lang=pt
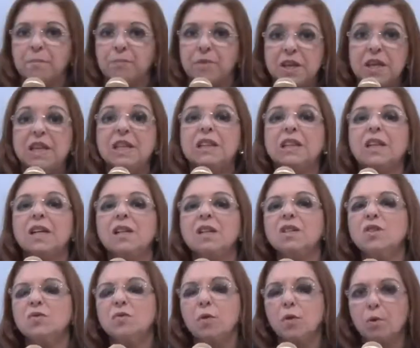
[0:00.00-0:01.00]
e que
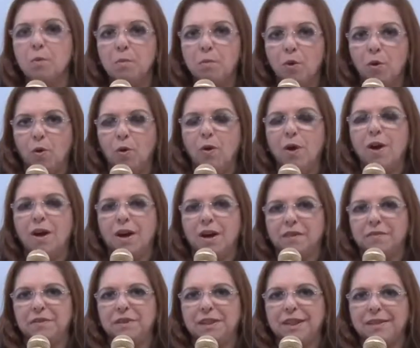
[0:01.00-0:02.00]
transformou a
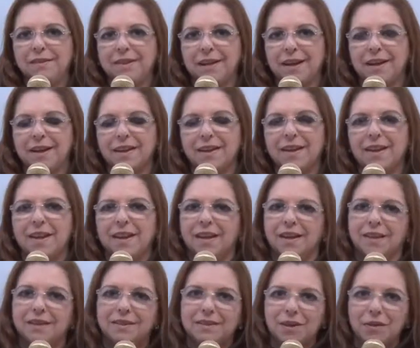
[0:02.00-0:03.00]
vida dela.
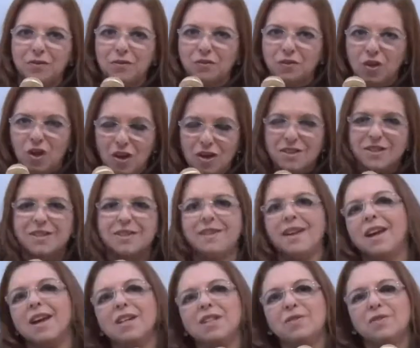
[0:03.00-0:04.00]
Então, nós
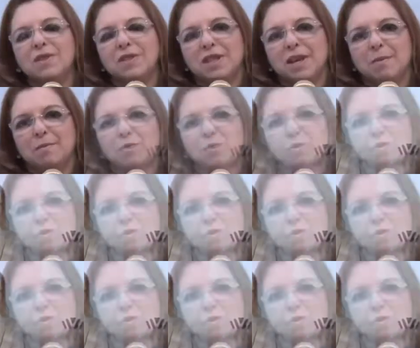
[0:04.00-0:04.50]
três fizemos